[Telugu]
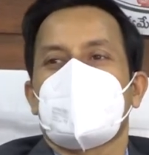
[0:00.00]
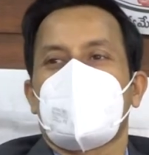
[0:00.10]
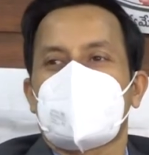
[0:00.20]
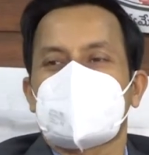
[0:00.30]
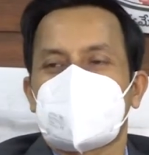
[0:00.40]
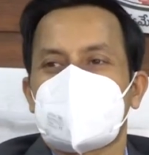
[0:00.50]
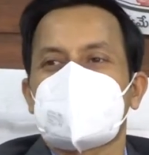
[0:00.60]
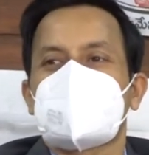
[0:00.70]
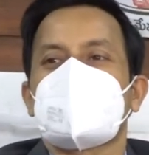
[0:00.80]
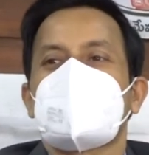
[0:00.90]
వార్డ్
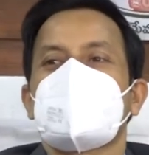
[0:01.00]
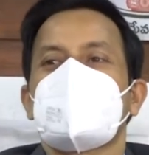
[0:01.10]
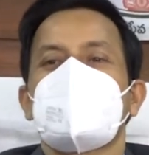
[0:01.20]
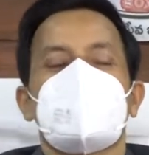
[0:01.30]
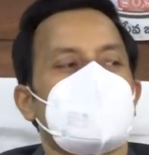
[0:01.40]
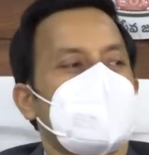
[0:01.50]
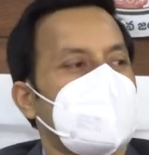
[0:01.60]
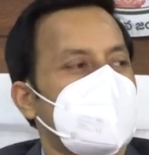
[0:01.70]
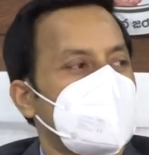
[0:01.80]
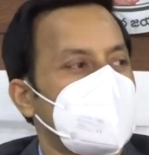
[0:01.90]
సెక్రటరియట్ కానీ
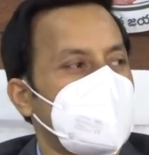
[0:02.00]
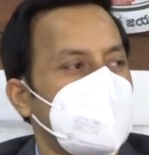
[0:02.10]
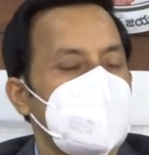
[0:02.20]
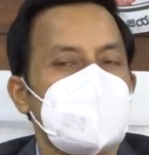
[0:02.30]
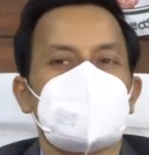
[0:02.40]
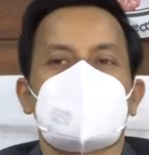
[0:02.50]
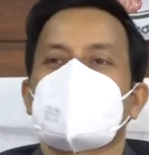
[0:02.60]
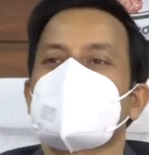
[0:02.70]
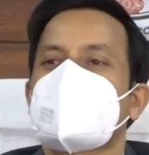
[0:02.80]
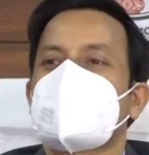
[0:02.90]
విలేజ్
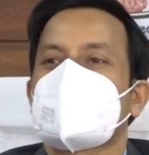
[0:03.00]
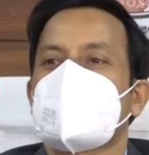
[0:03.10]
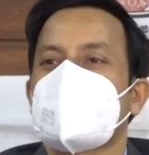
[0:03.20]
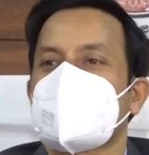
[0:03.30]
సెక్రటరియట్ కానీ